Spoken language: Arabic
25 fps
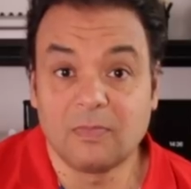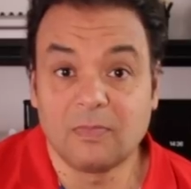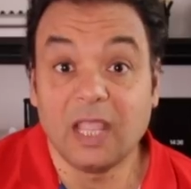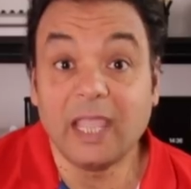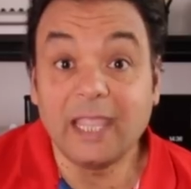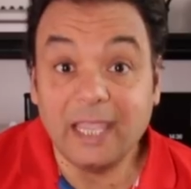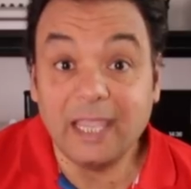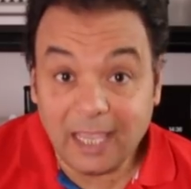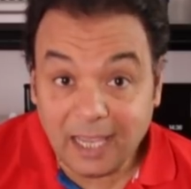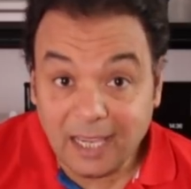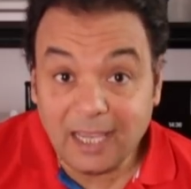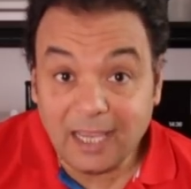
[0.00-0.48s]

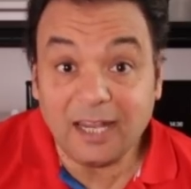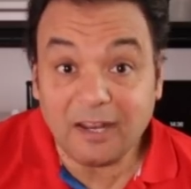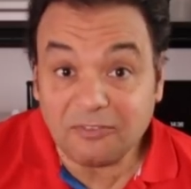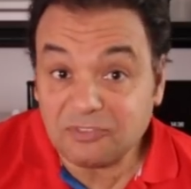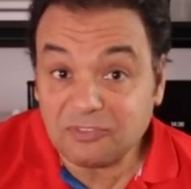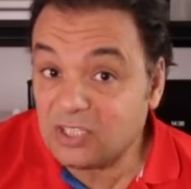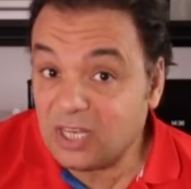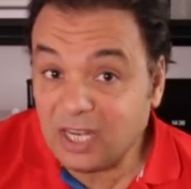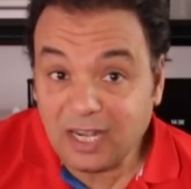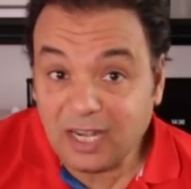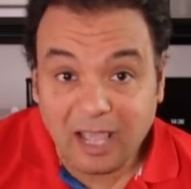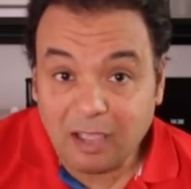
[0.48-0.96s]
هي هي
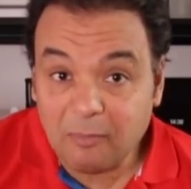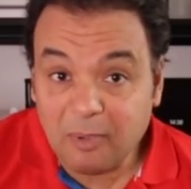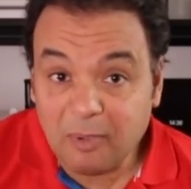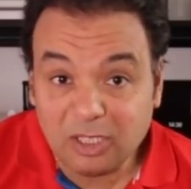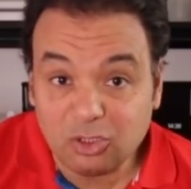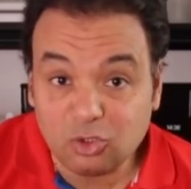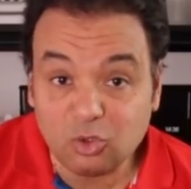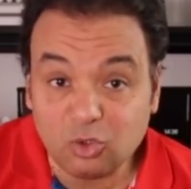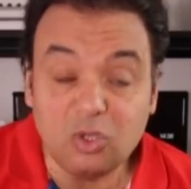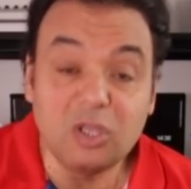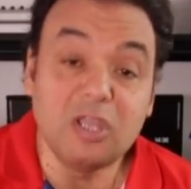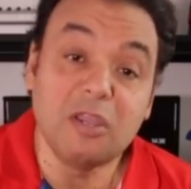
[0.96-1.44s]
نفس اللي انا
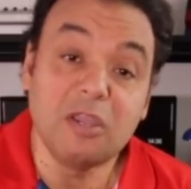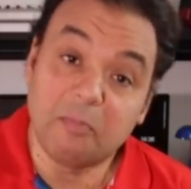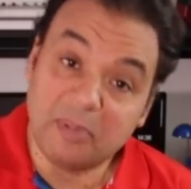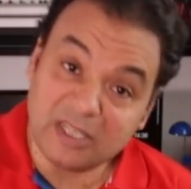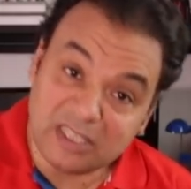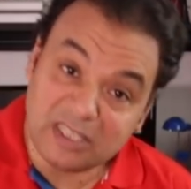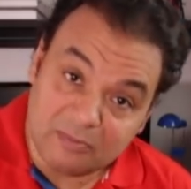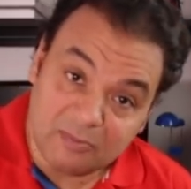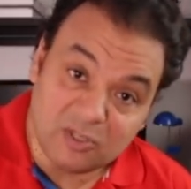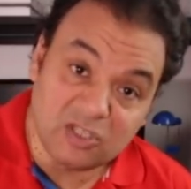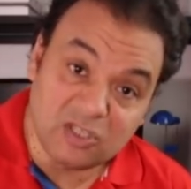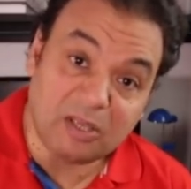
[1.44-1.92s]
عملته
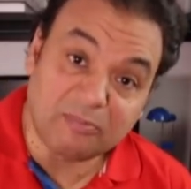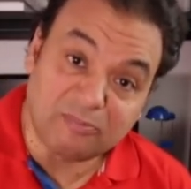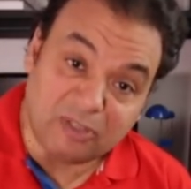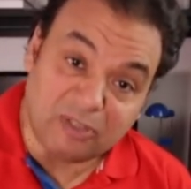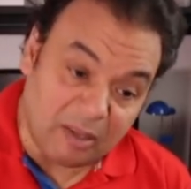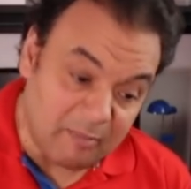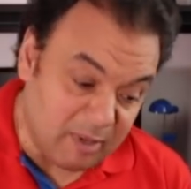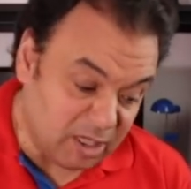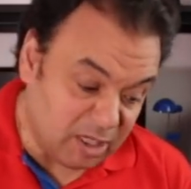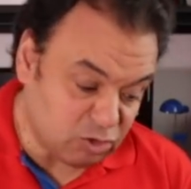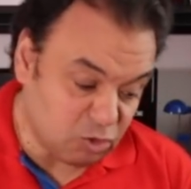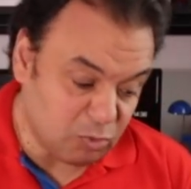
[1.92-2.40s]
بس بالظبط
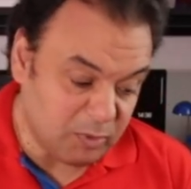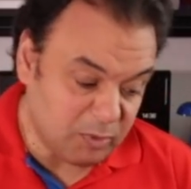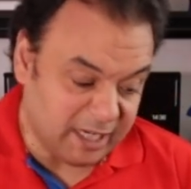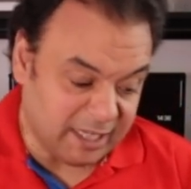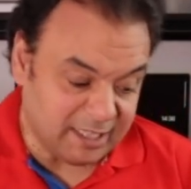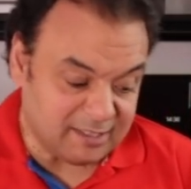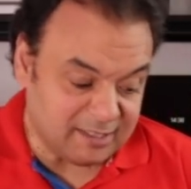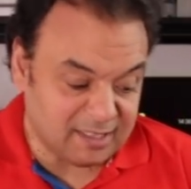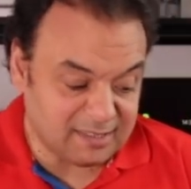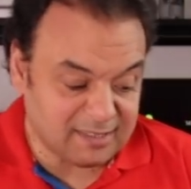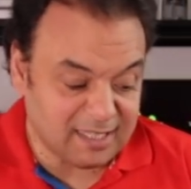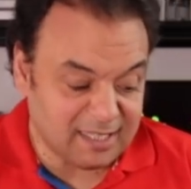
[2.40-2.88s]
عملته من
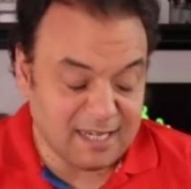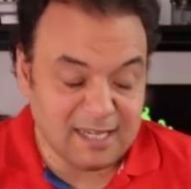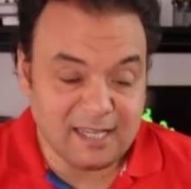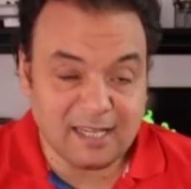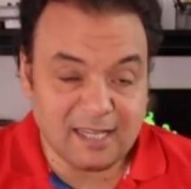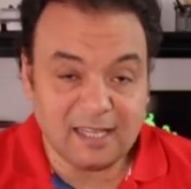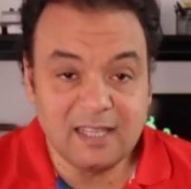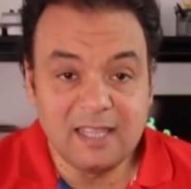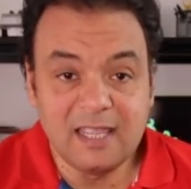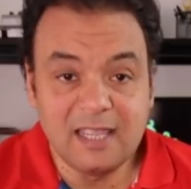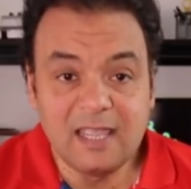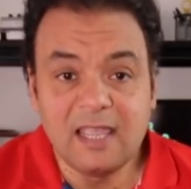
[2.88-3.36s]
حته
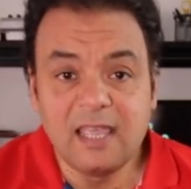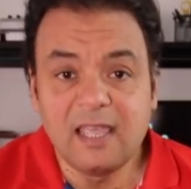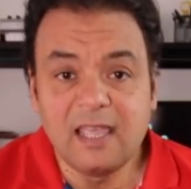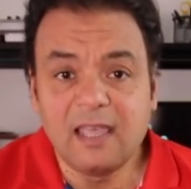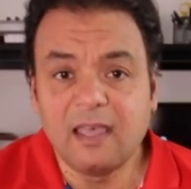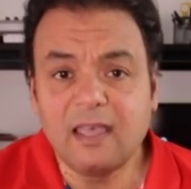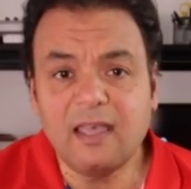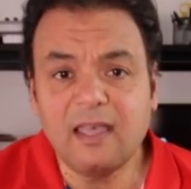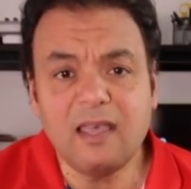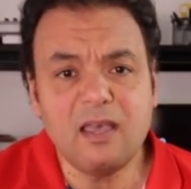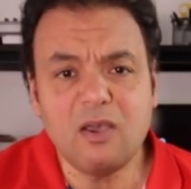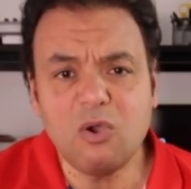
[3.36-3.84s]
تانيه
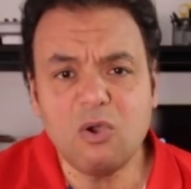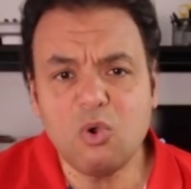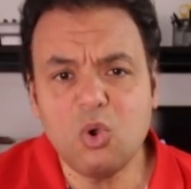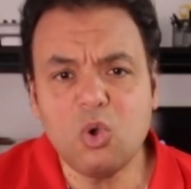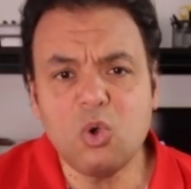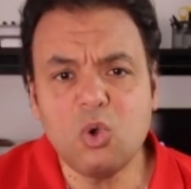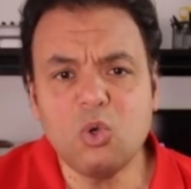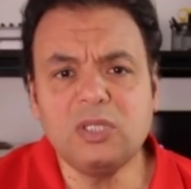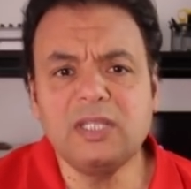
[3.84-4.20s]
اهو